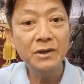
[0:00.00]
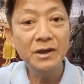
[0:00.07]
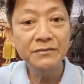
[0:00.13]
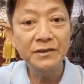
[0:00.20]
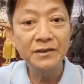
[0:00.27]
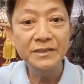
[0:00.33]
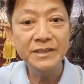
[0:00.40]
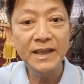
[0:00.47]
ตัวอัก
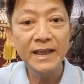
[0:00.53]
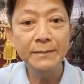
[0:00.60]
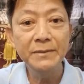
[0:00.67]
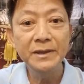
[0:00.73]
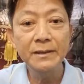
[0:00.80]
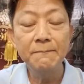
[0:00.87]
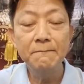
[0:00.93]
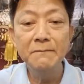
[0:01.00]
ษรไทย
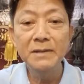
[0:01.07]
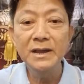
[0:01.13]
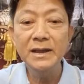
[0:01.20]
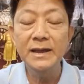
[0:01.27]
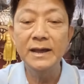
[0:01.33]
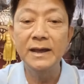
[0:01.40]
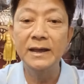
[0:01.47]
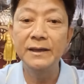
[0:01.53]
เมื่อเมื่อ
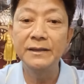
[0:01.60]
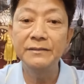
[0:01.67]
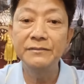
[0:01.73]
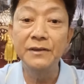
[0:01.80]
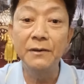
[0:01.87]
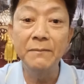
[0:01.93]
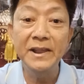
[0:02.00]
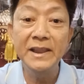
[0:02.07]

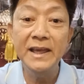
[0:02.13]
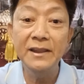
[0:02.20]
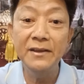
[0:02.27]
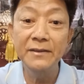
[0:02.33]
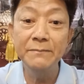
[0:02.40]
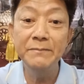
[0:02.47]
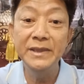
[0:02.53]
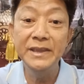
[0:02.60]
สองพันห้าร้
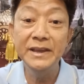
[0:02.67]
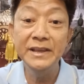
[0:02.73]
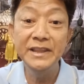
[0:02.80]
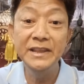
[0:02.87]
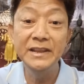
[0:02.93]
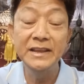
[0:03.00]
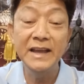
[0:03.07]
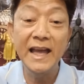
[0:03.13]
อย ปีก็
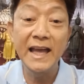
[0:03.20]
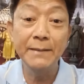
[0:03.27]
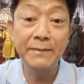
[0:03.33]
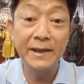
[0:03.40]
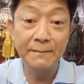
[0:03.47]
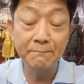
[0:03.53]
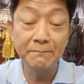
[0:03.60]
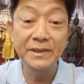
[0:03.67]
ดีหรือ ห้า
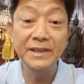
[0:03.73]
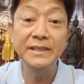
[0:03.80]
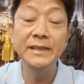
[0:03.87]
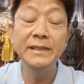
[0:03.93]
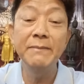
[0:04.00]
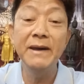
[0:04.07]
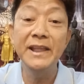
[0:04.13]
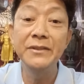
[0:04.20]
พัน ปี
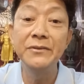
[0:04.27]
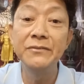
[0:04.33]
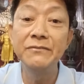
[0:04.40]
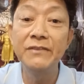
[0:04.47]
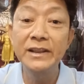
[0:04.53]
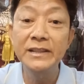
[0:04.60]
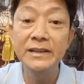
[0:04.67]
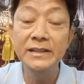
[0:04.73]
ที่บ้านโนน
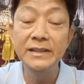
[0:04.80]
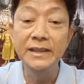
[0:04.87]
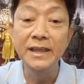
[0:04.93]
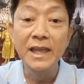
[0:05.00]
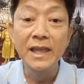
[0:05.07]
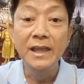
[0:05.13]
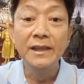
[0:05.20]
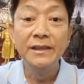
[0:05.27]
วัดก็ดี
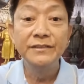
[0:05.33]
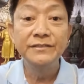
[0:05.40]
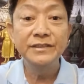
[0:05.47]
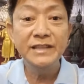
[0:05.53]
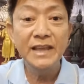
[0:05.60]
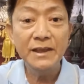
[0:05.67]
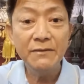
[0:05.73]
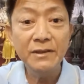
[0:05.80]
แส
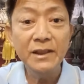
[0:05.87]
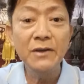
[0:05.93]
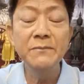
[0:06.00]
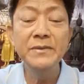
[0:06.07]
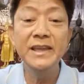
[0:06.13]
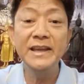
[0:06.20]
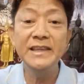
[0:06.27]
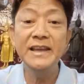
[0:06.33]
ดงว่าเรา
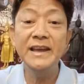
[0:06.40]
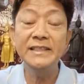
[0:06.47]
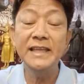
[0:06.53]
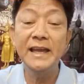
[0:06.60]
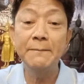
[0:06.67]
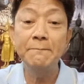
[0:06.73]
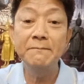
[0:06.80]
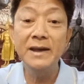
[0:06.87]
มีอารย
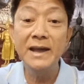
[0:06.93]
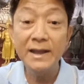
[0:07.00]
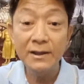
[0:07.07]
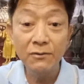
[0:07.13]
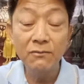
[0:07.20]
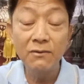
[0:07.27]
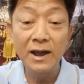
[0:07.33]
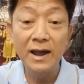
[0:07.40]
ธรรมมาก
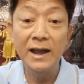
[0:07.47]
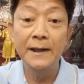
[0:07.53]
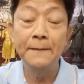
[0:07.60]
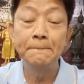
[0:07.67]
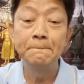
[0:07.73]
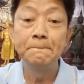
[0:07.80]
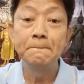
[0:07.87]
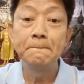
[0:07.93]
กว่า
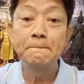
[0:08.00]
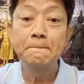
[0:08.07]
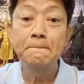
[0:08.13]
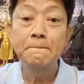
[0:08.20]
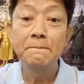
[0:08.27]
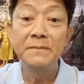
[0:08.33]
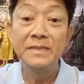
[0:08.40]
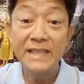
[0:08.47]

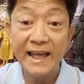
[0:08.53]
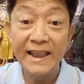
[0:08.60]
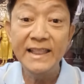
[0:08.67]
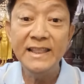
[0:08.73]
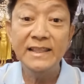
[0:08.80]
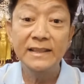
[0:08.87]
นั้น